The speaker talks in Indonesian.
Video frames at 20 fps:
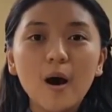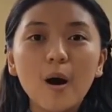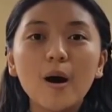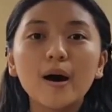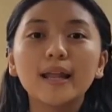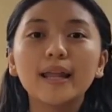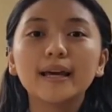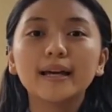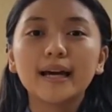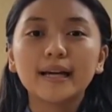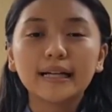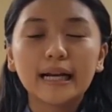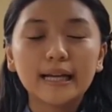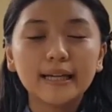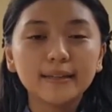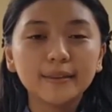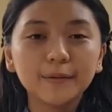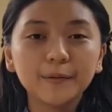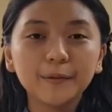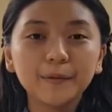Oleh karena
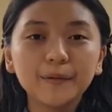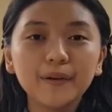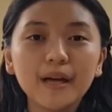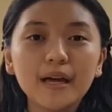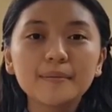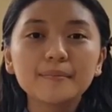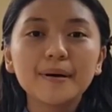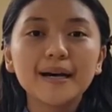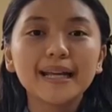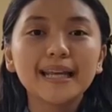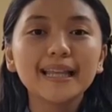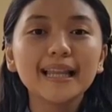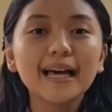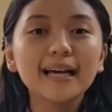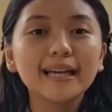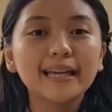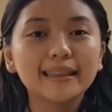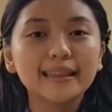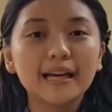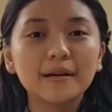itu,
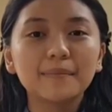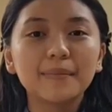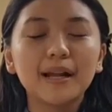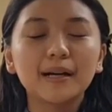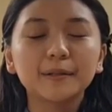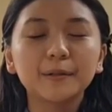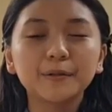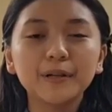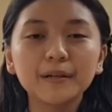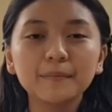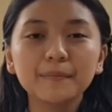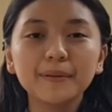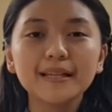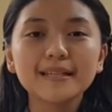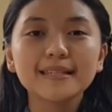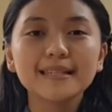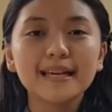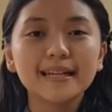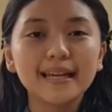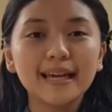marilah kita melakukan
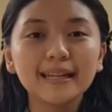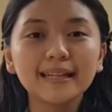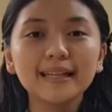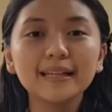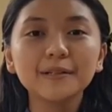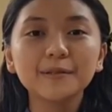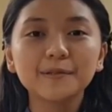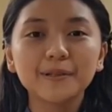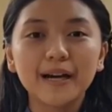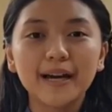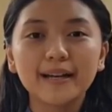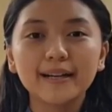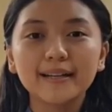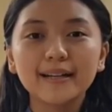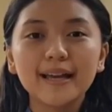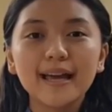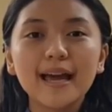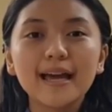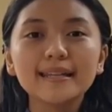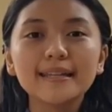pelestarian lingkungan
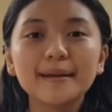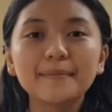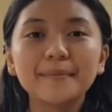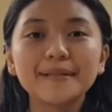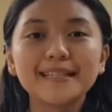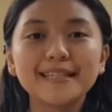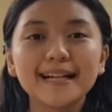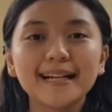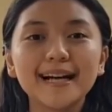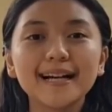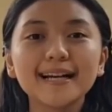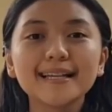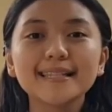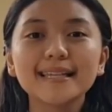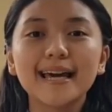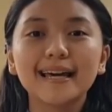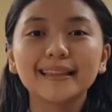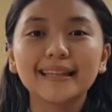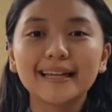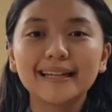dan menjaga
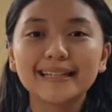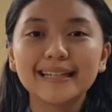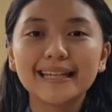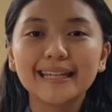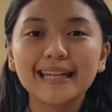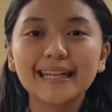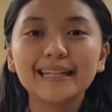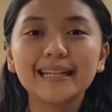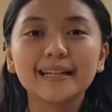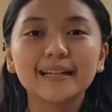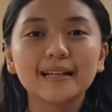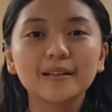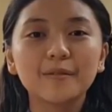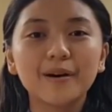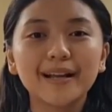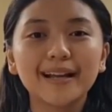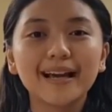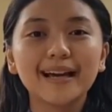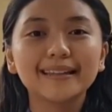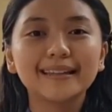kesehatan diri dan
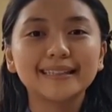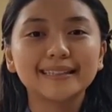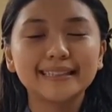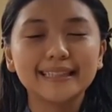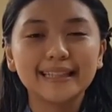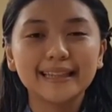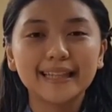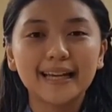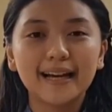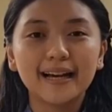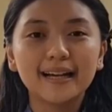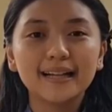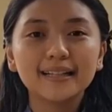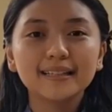keluarga tercinta.